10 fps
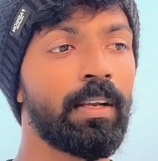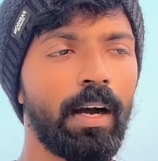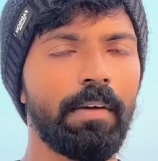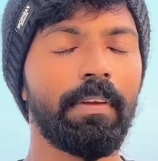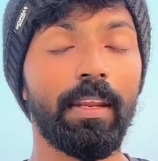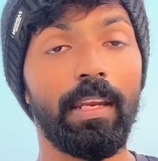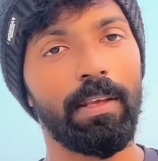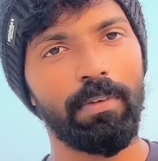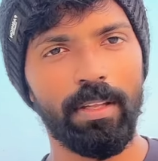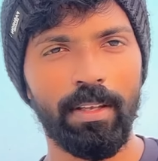காவேரி
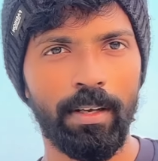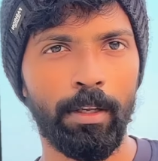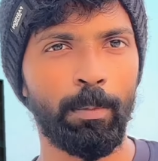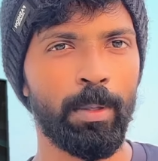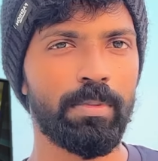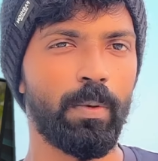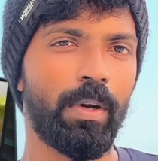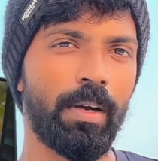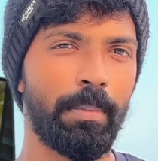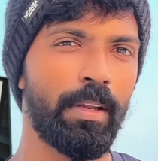நிவினை தான் திருமணம்
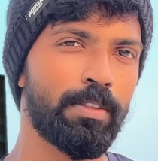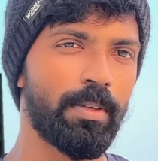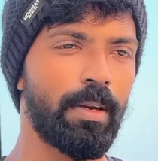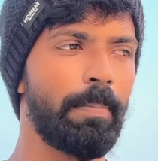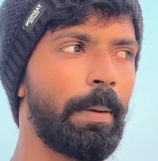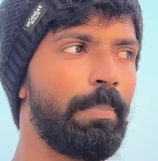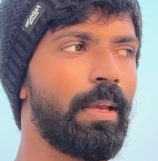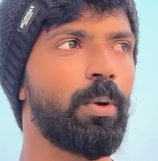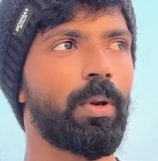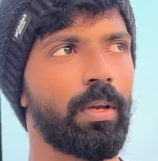செய்வாங்க அப்படின்னு சொல்லி
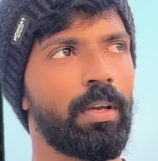பப்ளிக் ஒரு